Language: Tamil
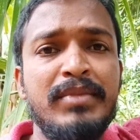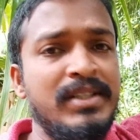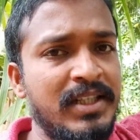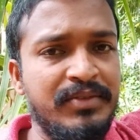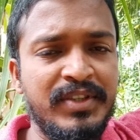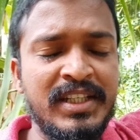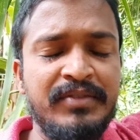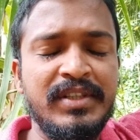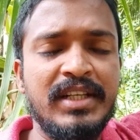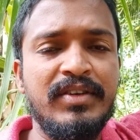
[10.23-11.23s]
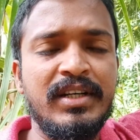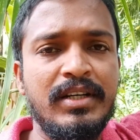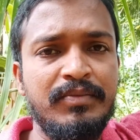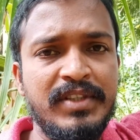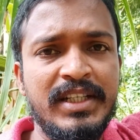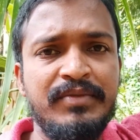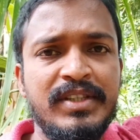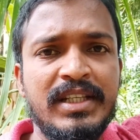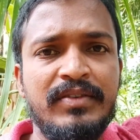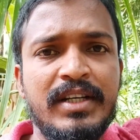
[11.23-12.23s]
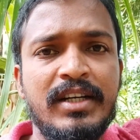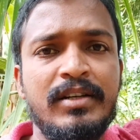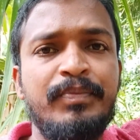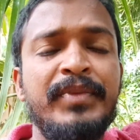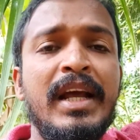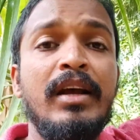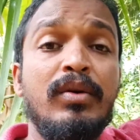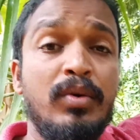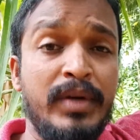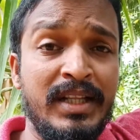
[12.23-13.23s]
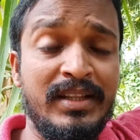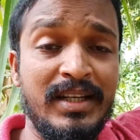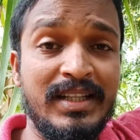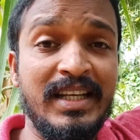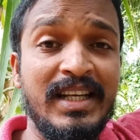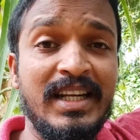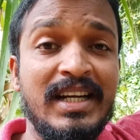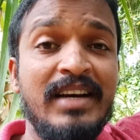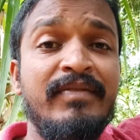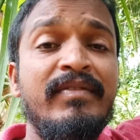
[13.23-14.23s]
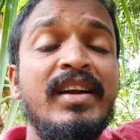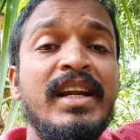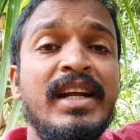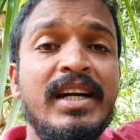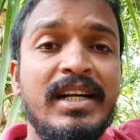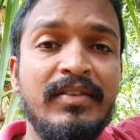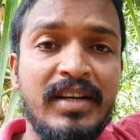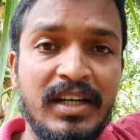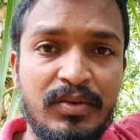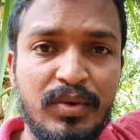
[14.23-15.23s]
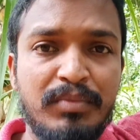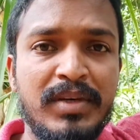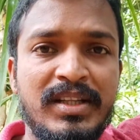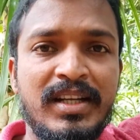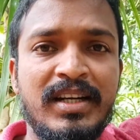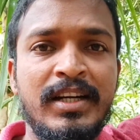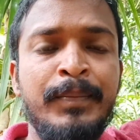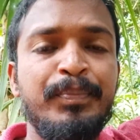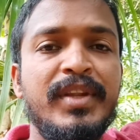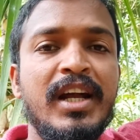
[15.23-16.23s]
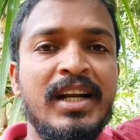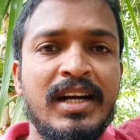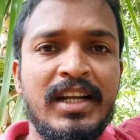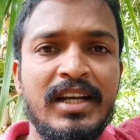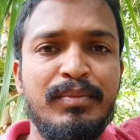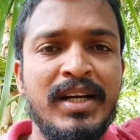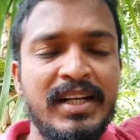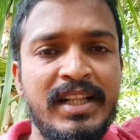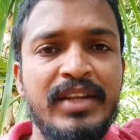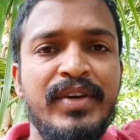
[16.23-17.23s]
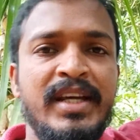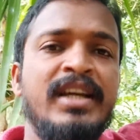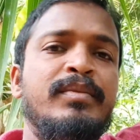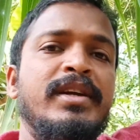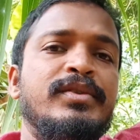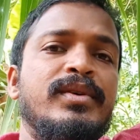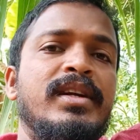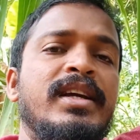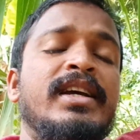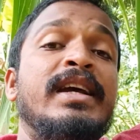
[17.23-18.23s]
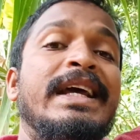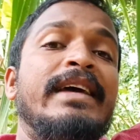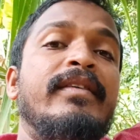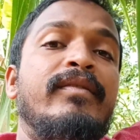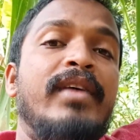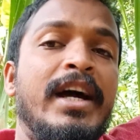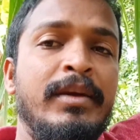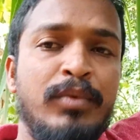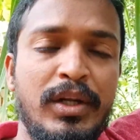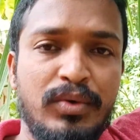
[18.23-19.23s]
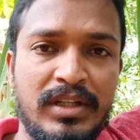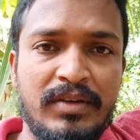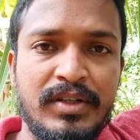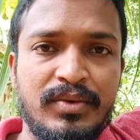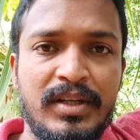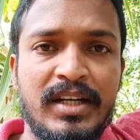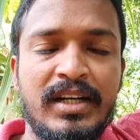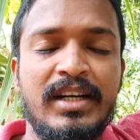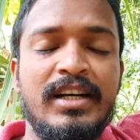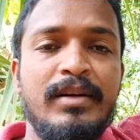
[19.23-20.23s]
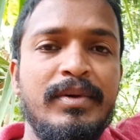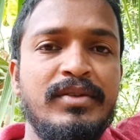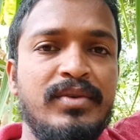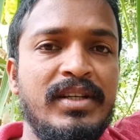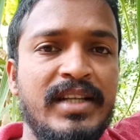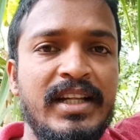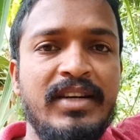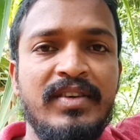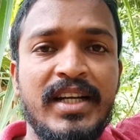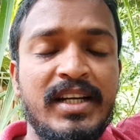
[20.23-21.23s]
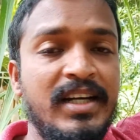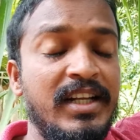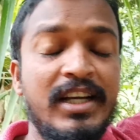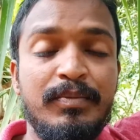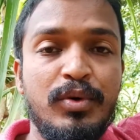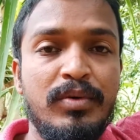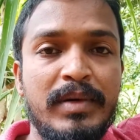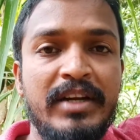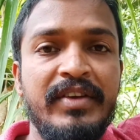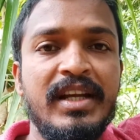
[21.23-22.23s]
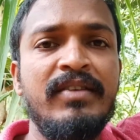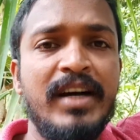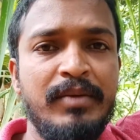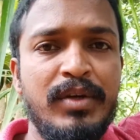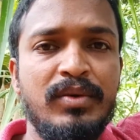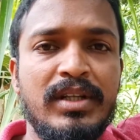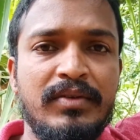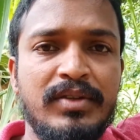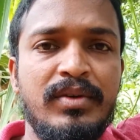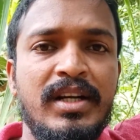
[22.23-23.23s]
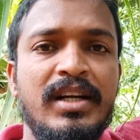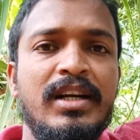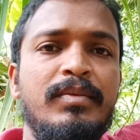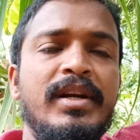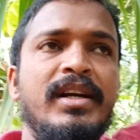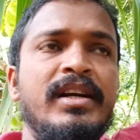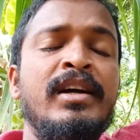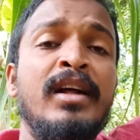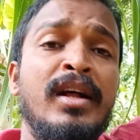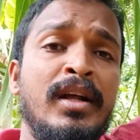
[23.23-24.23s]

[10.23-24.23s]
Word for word: பிஸ்னஸ் விசிட் விசாவாக இருக்கட்டும் விசிட் விசாவாக இருக்கட்டும் குவைத்தில் தங்கியிருக்க வெளிநாட்டவர்கள் குடும்பத்திற்கு தற்காலிகமாக நிறுத்தி வைங்க அப்படின்னு சொல்லி வாய்மொழி உத்தரவாக சொல்லியிருக்காங்க அப்படின்னு சொல்லி செய்திகள் இருக்குது அதிகாரப்பூர்வமாக அறிவிக்கல வாய்மொழி உத்தரவாக சொல்லியிருக்காங்க அப்படின்ட்டு